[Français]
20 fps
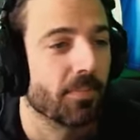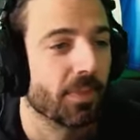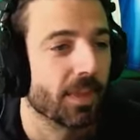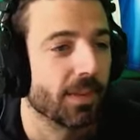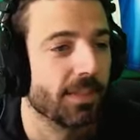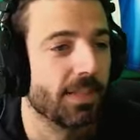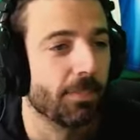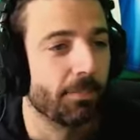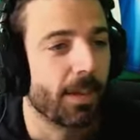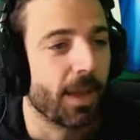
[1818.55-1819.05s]

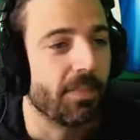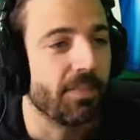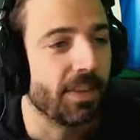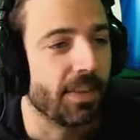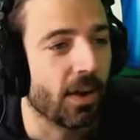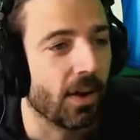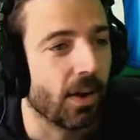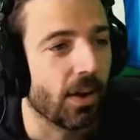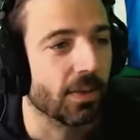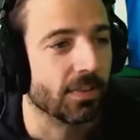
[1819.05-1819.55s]
C'est pas
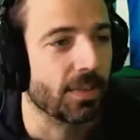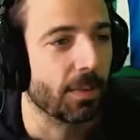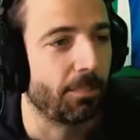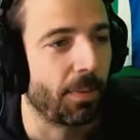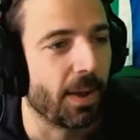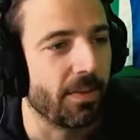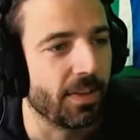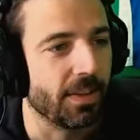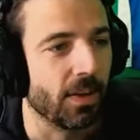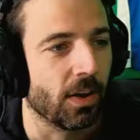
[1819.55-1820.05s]
évident, c'est
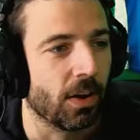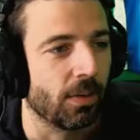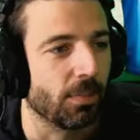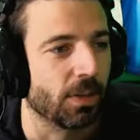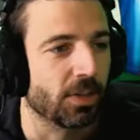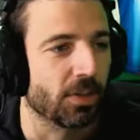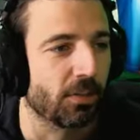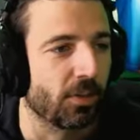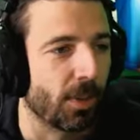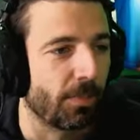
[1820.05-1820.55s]
pas évident. Moi,
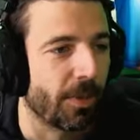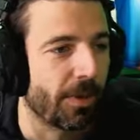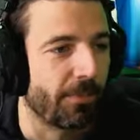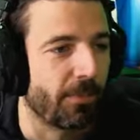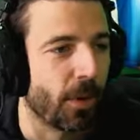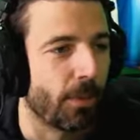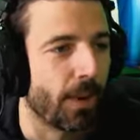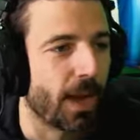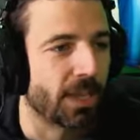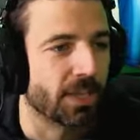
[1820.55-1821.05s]
je vois pas
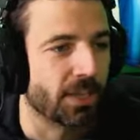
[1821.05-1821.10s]
Forbach.